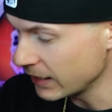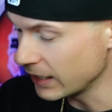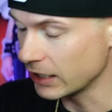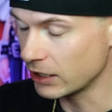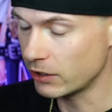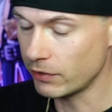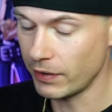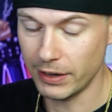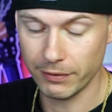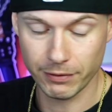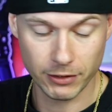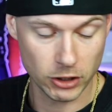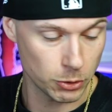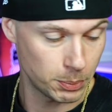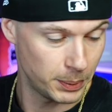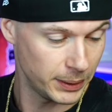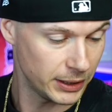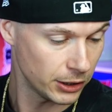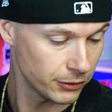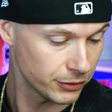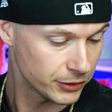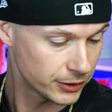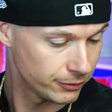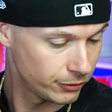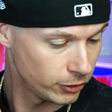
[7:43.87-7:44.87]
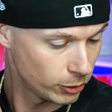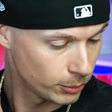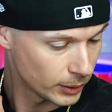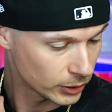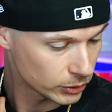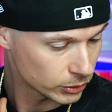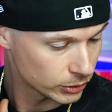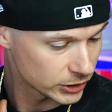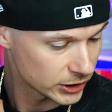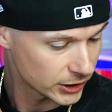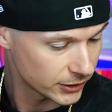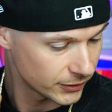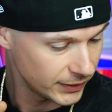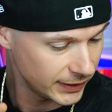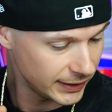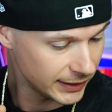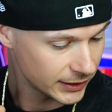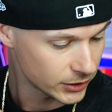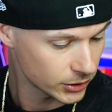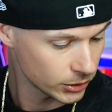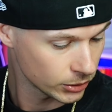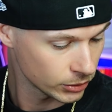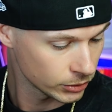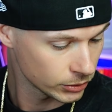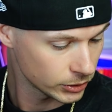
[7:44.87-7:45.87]
Ich war etwas später auf dem Flohmarkt
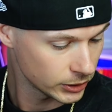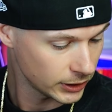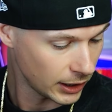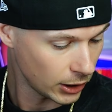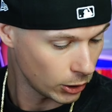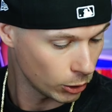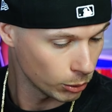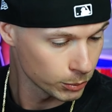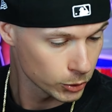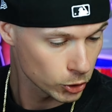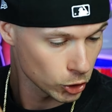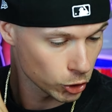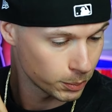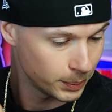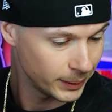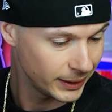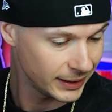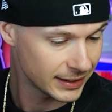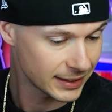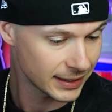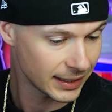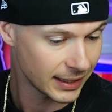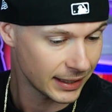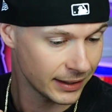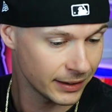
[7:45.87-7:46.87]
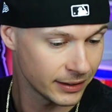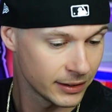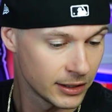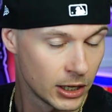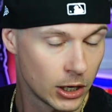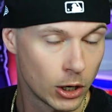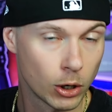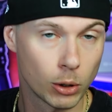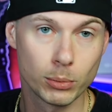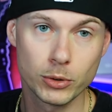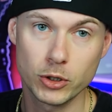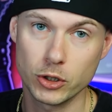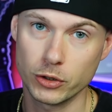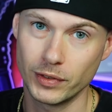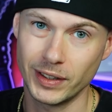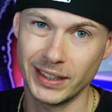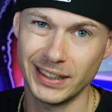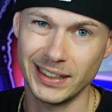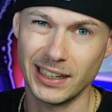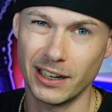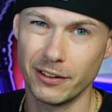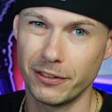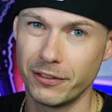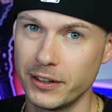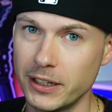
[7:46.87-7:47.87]
unterwegs und ja, umso später, umso
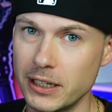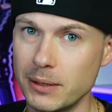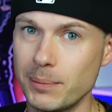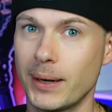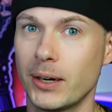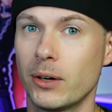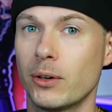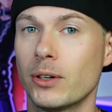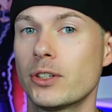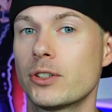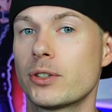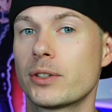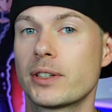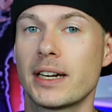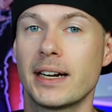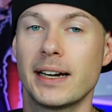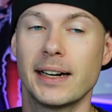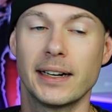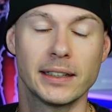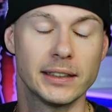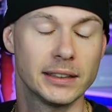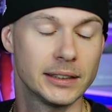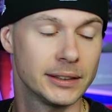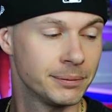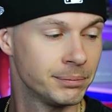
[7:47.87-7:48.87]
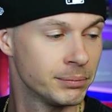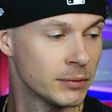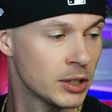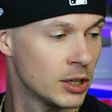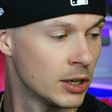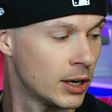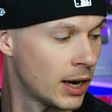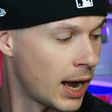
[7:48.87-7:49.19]
weniger findet man heutzutage.